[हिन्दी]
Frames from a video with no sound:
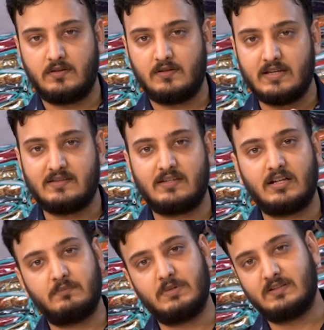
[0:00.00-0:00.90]
रेंज
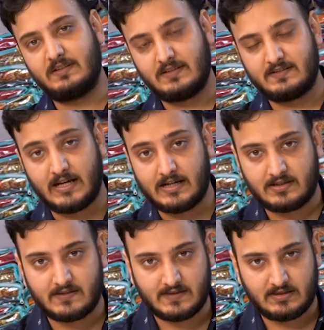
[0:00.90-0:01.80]
तक बिज़नेस स्टार्ट
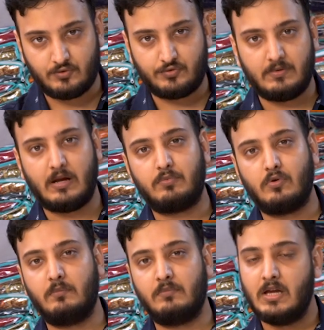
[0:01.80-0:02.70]
कर सकते हैं उसमें आपको
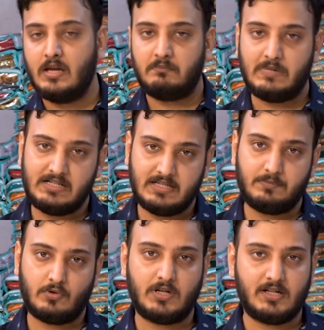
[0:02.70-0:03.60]
हम मल्टी
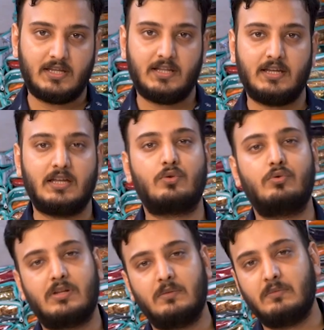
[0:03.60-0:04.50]
प्रोडक्ट दे देंगे
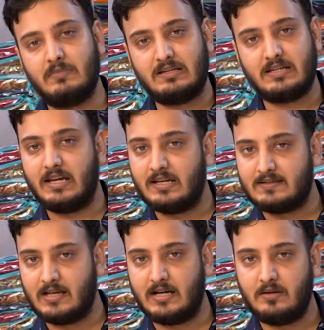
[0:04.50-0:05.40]
कुर्ती भी मिल जाएगी
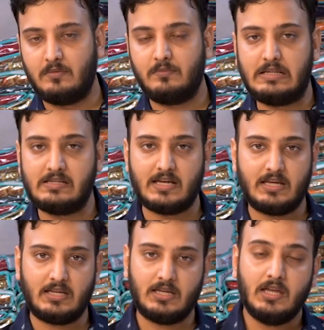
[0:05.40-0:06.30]
साड़ी भी मिल
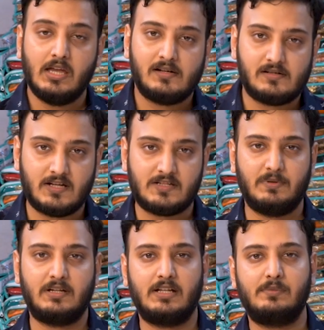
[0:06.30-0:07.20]
जाएगी ड्रेस
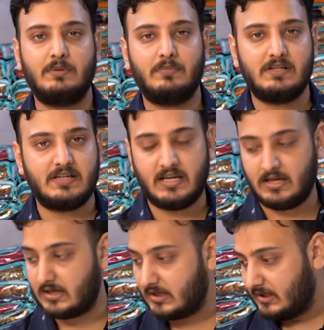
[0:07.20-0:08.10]
मटेरियल भी मिल
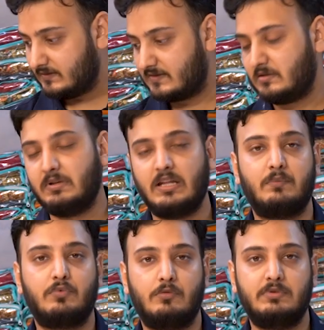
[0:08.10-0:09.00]
जाएंगे जैसे मैंने
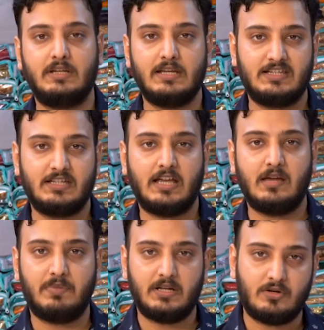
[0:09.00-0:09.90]
आपको अभी रेंज दिखाई
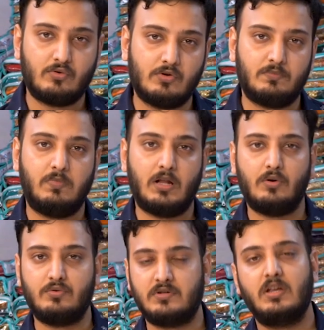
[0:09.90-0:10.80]
पेटीकोट
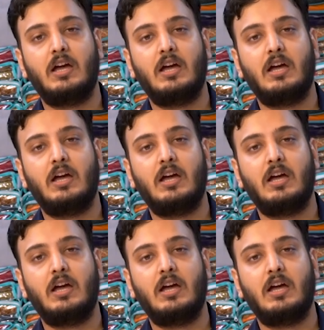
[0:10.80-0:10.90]
ब्लाउज़